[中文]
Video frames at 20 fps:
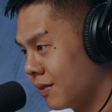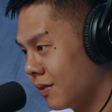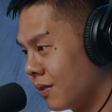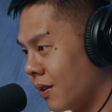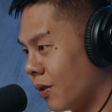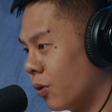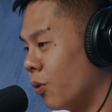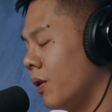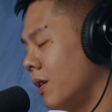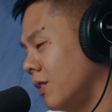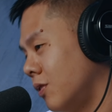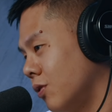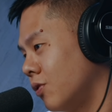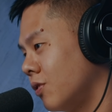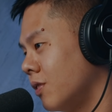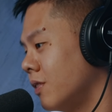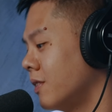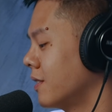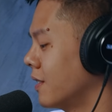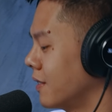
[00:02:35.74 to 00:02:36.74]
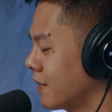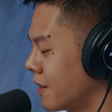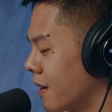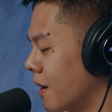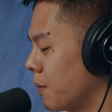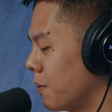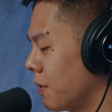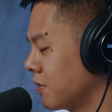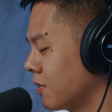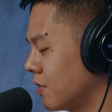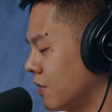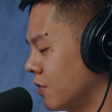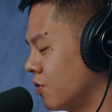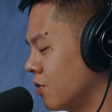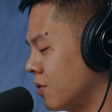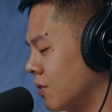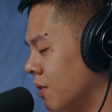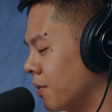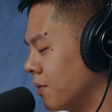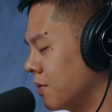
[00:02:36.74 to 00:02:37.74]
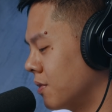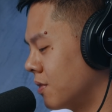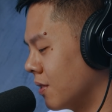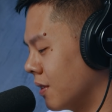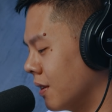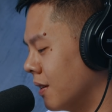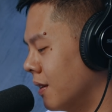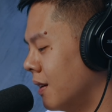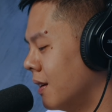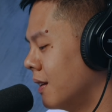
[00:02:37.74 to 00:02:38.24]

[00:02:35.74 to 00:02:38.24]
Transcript: 对，无疑就是一个 KKBOX 的使用者。